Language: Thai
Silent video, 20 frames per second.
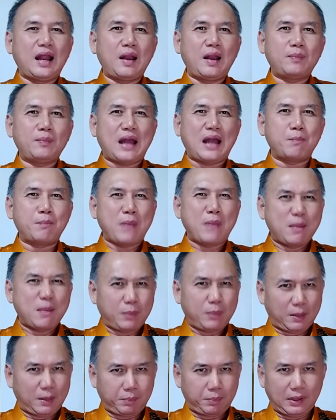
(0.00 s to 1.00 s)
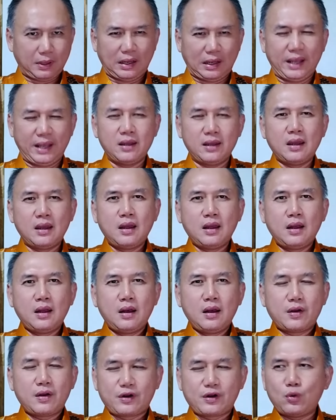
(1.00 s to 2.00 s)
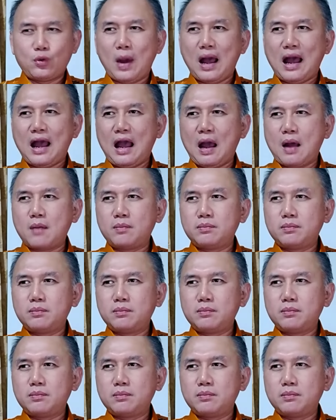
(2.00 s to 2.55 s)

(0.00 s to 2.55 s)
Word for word: ไรลับๆ ไม่เปิดเผย หรือว่า